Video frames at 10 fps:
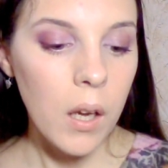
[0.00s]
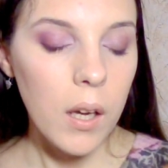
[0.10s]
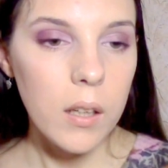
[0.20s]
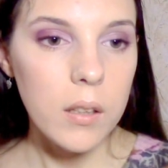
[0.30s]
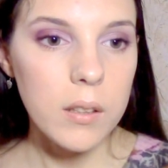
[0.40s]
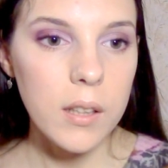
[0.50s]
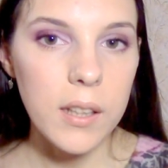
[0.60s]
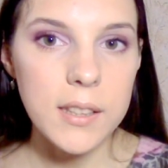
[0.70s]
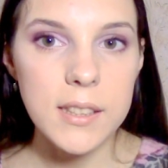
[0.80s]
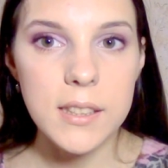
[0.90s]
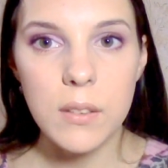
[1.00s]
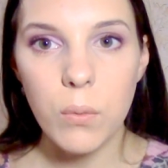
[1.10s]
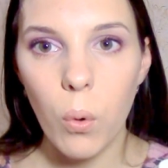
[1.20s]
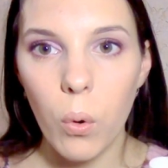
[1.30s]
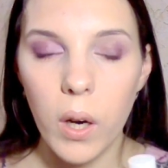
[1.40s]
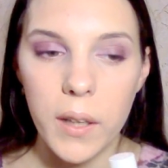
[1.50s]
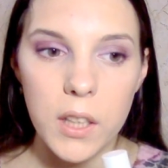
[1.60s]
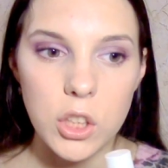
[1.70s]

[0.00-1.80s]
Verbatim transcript: Э, наносить его, конечно